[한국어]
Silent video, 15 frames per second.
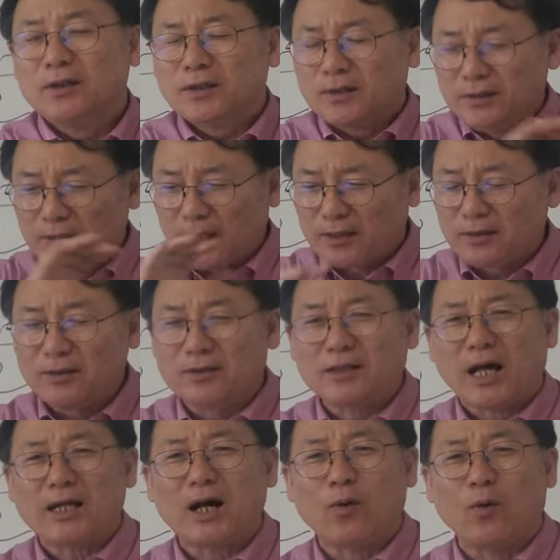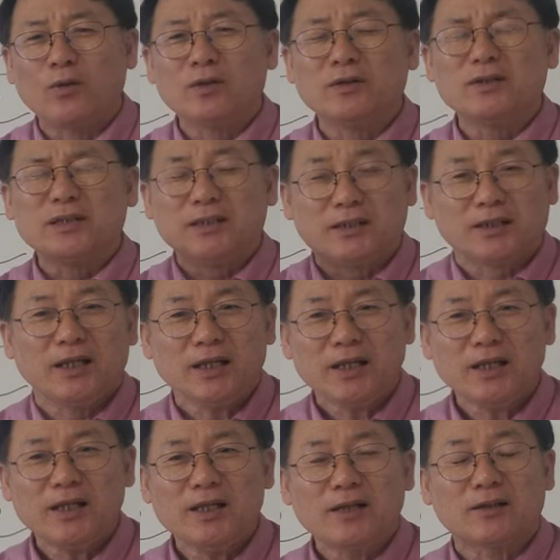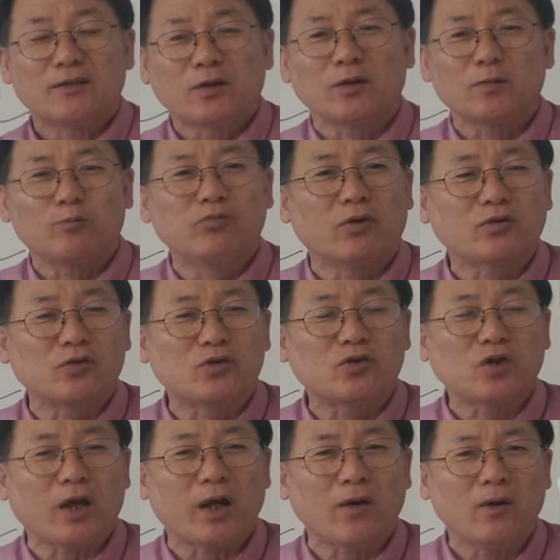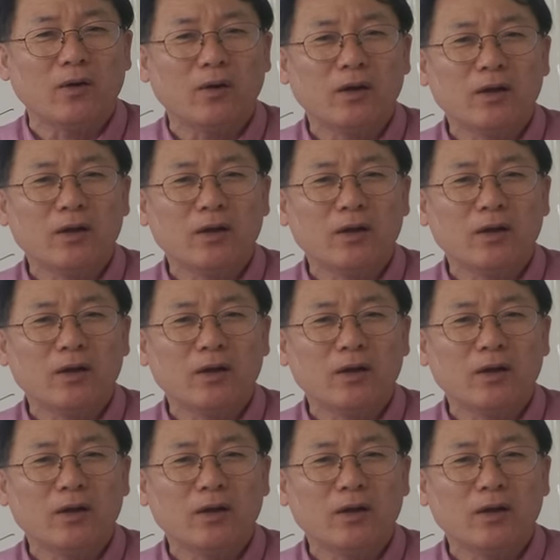근데 그를 따라오는 이들이 그것을 무엇으로 취해요?